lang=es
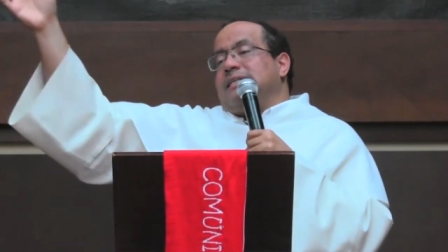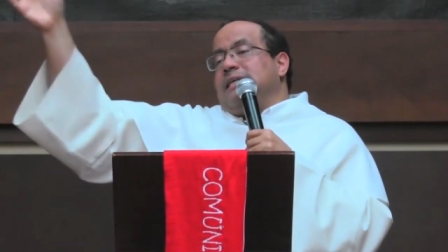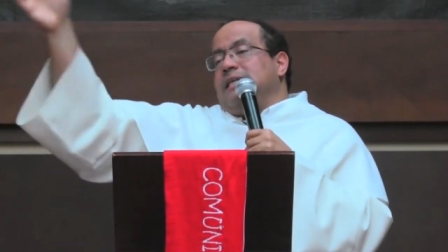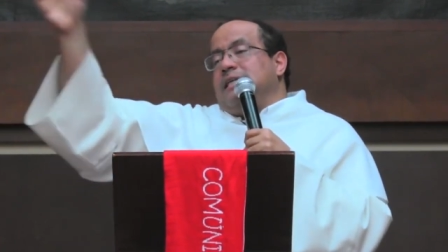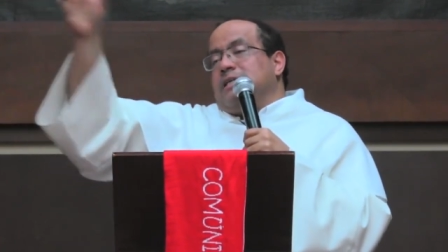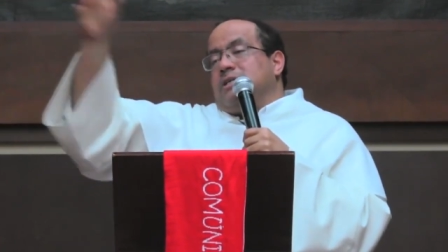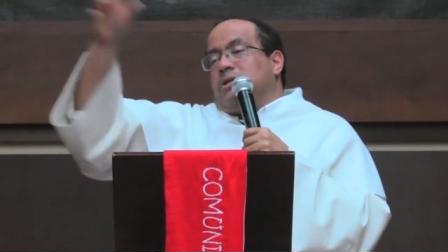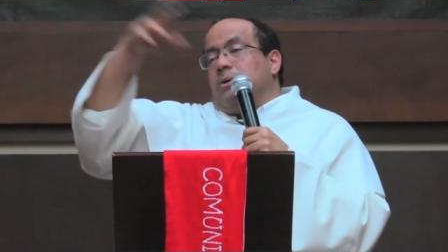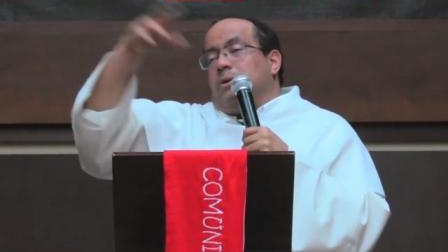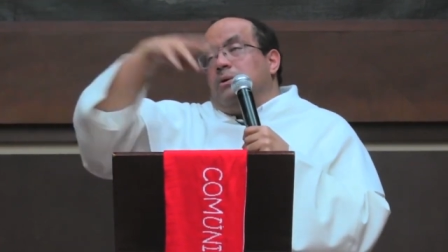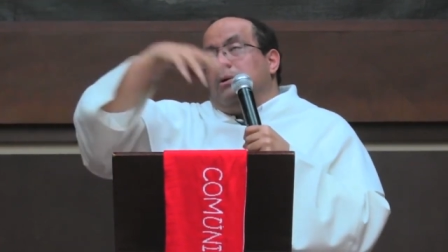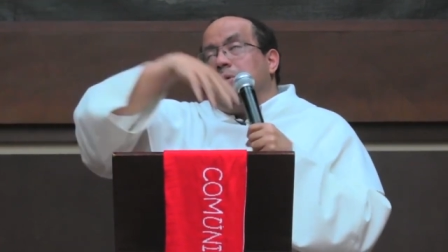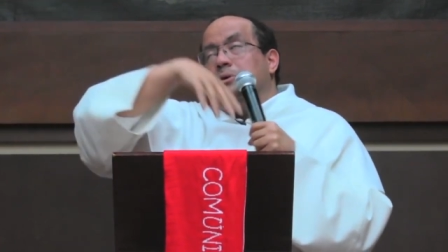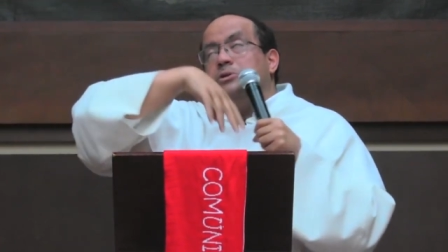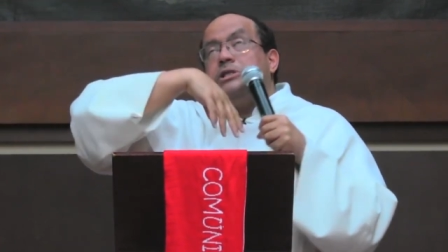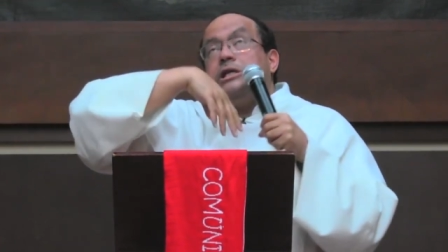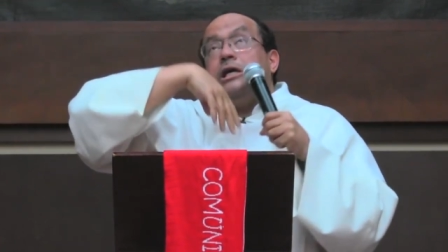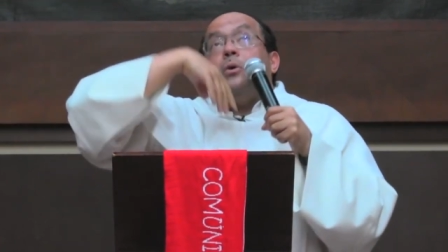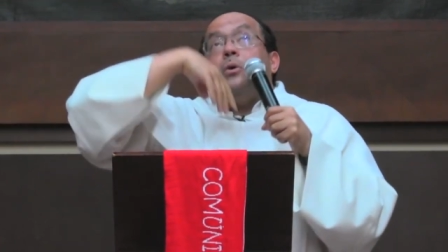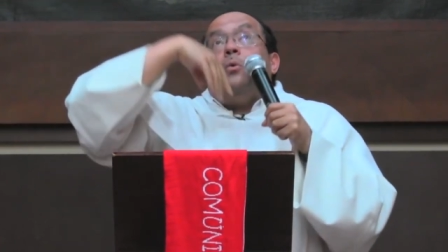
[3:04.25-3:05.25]

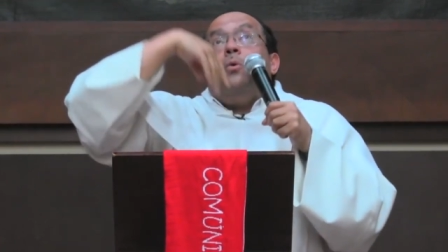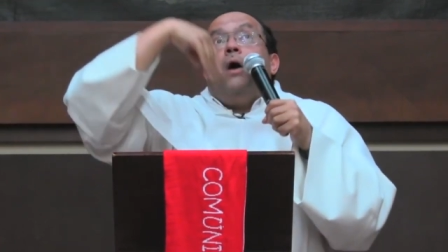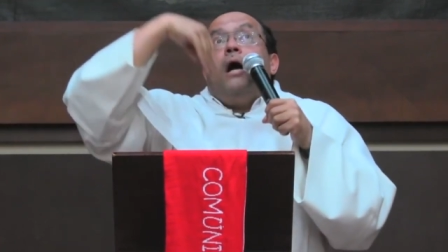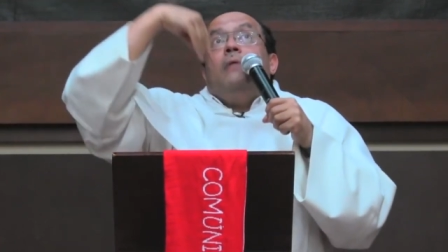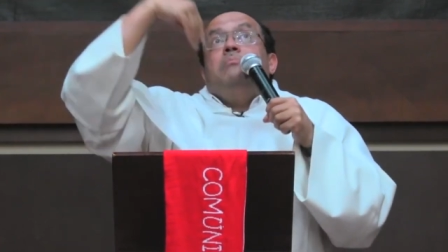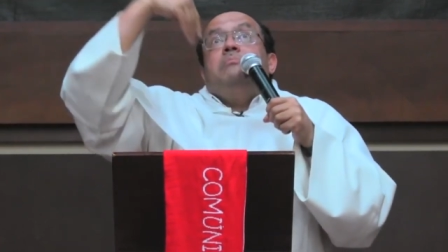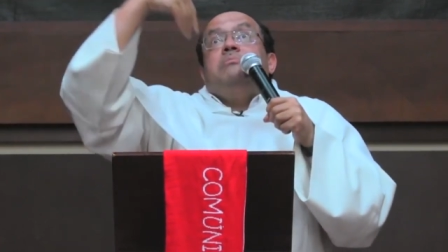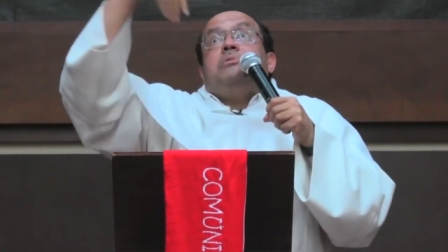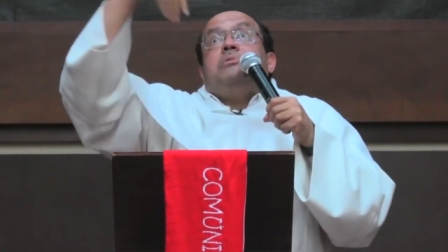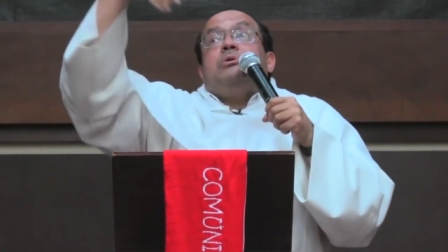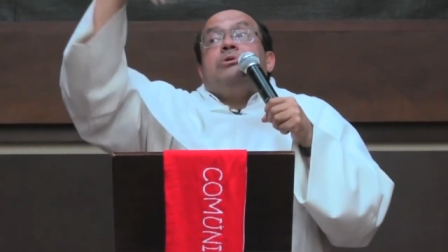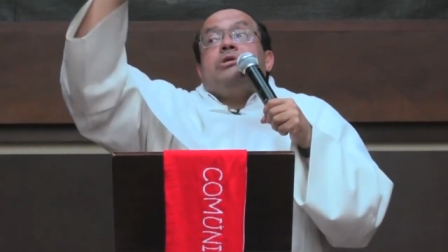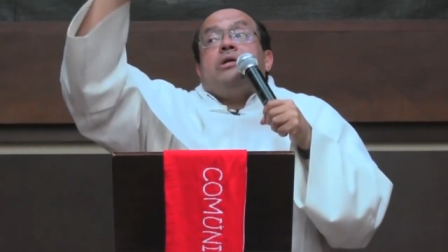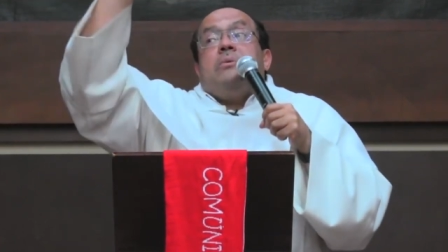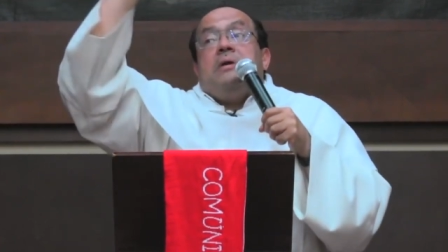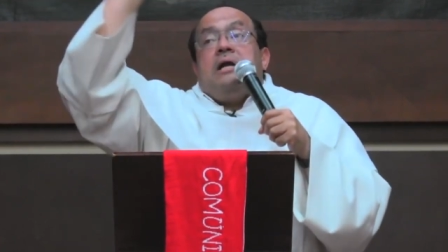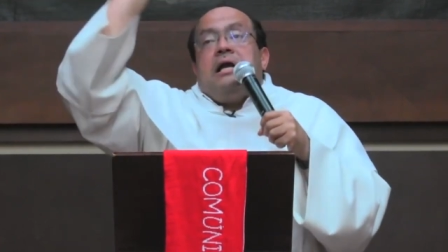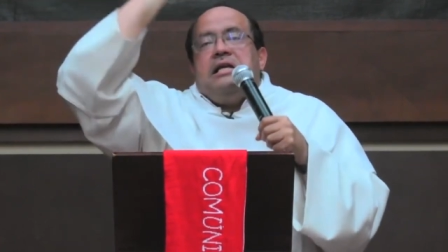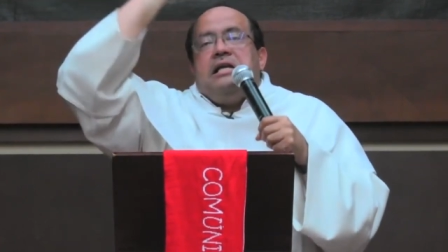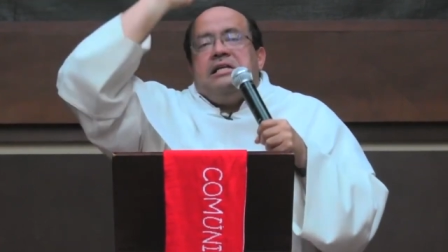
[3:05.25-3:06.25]
desconoce cuántos
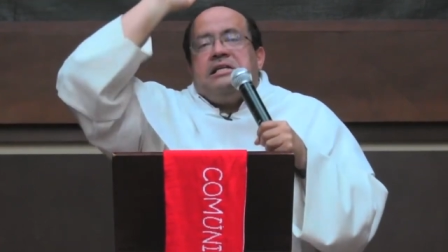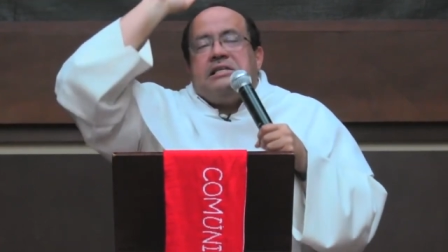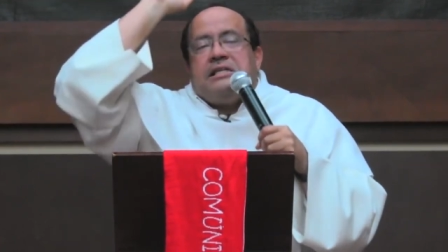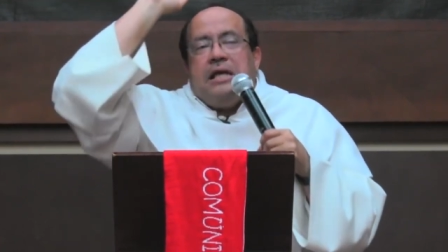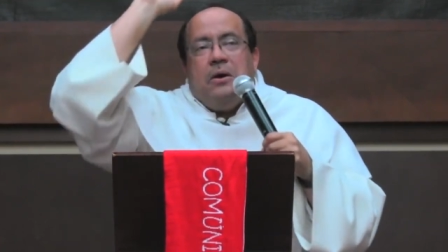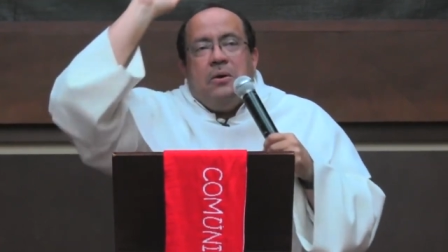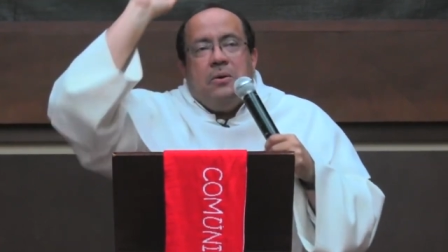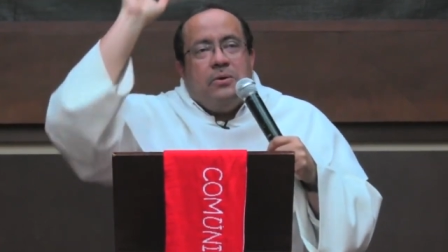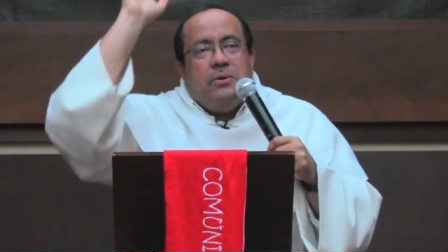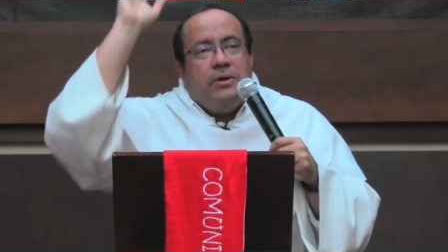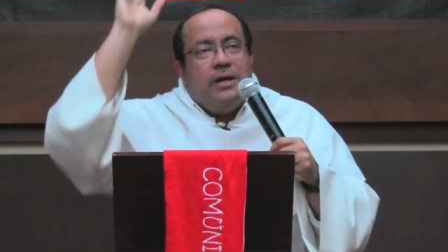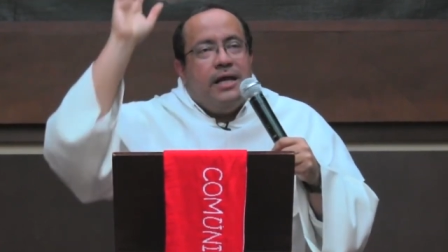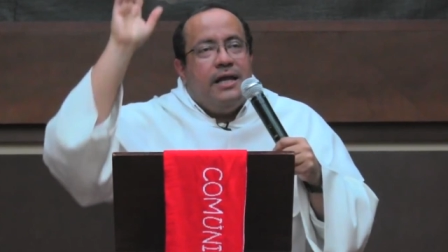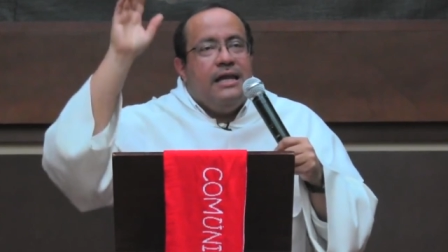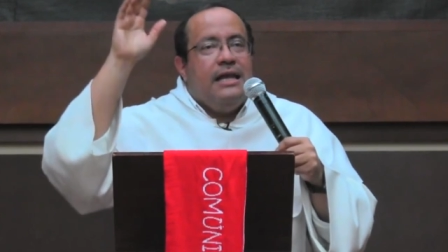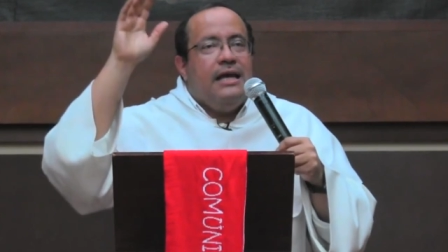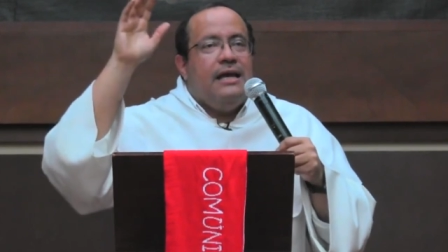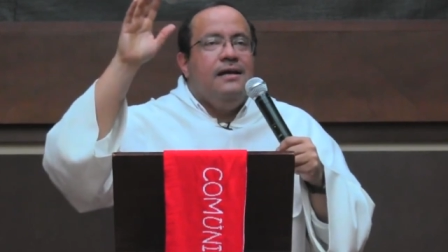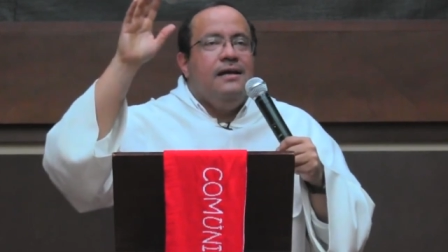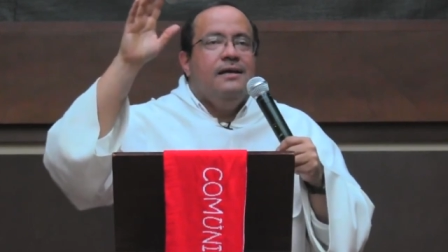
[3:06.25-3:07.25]
habrán estado con
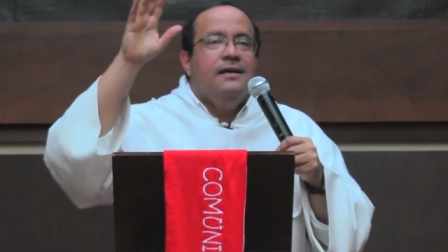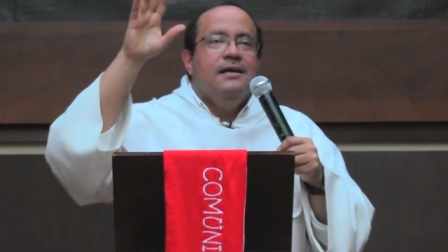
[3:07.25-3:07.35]
ella,